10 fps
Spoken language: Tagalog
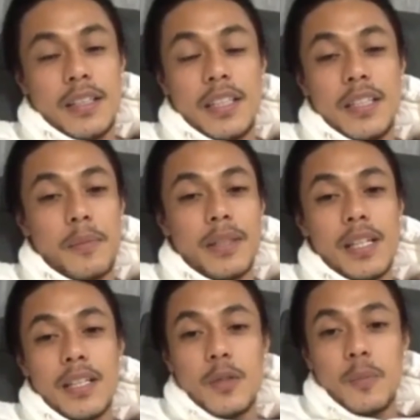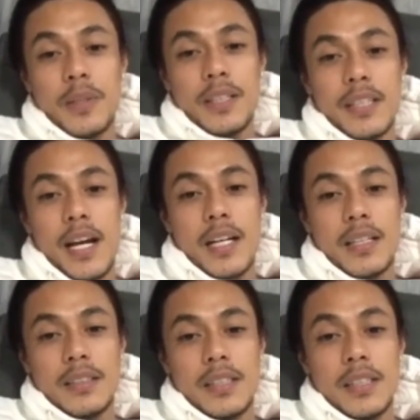hindi din madali yung
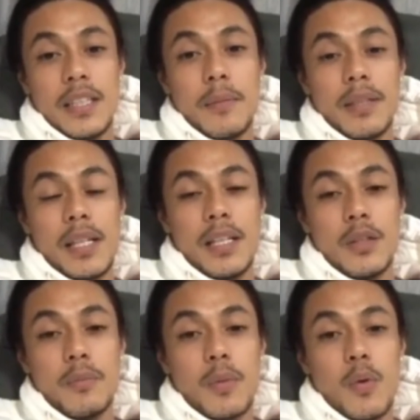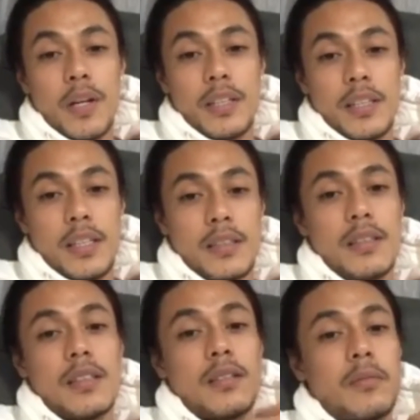pinagdaanan niya. Hindi madali yung buhay ni Kit.
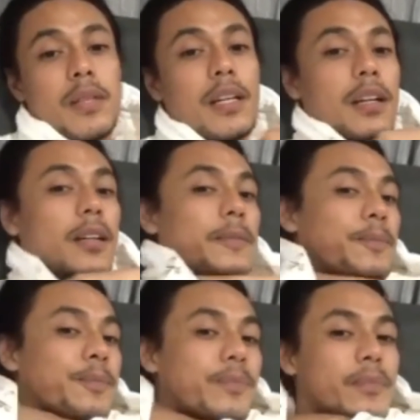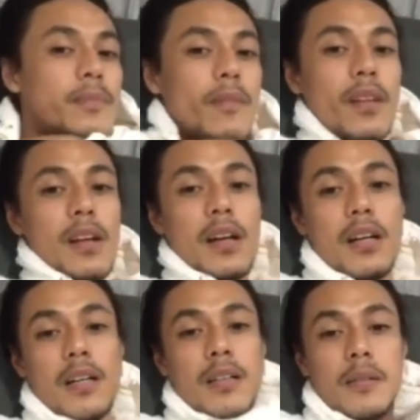Kumbaga,
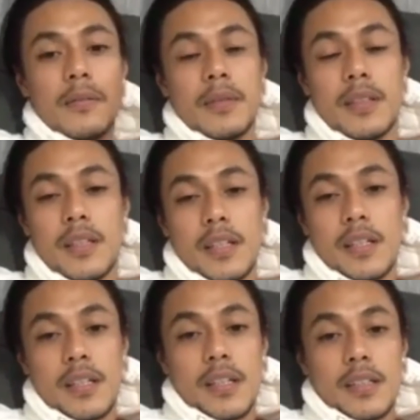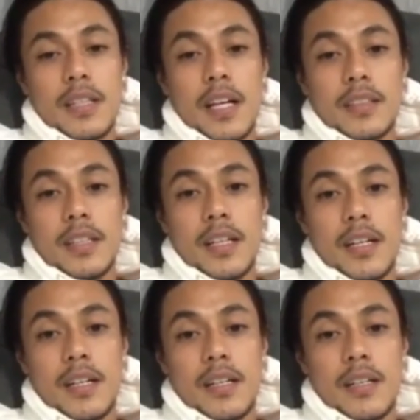uh, dati,
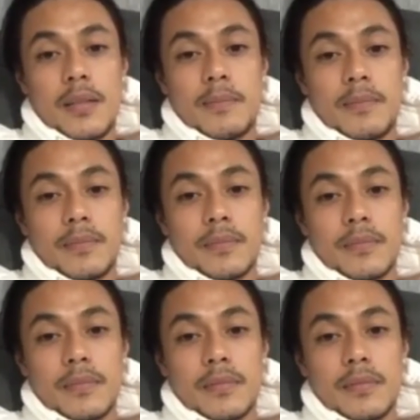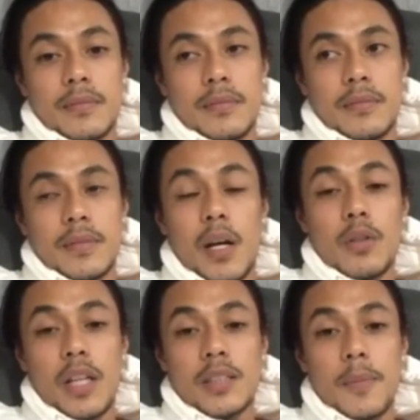um,
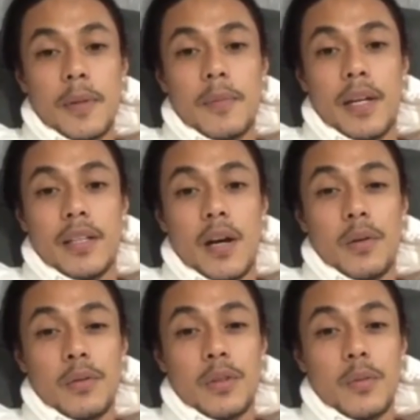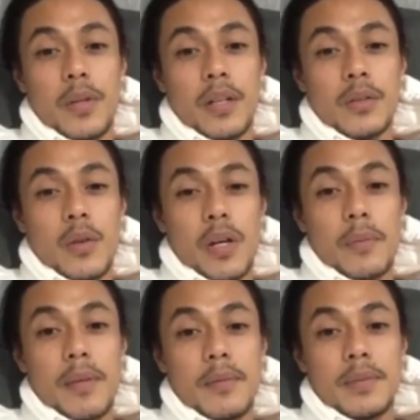ako nasa PBA na ako nung nag-workout ako
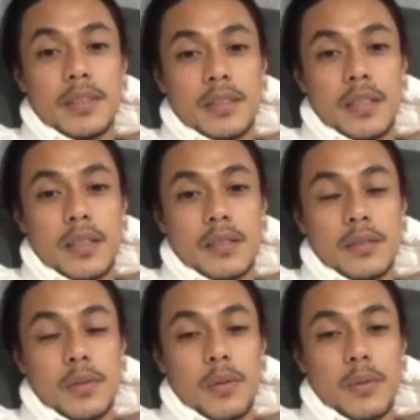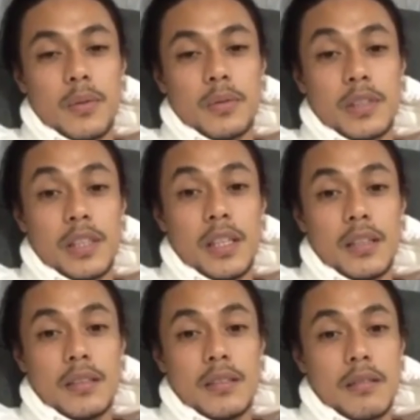kay Mabs. So, si
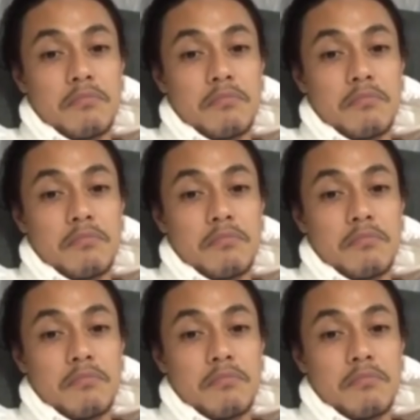Kit,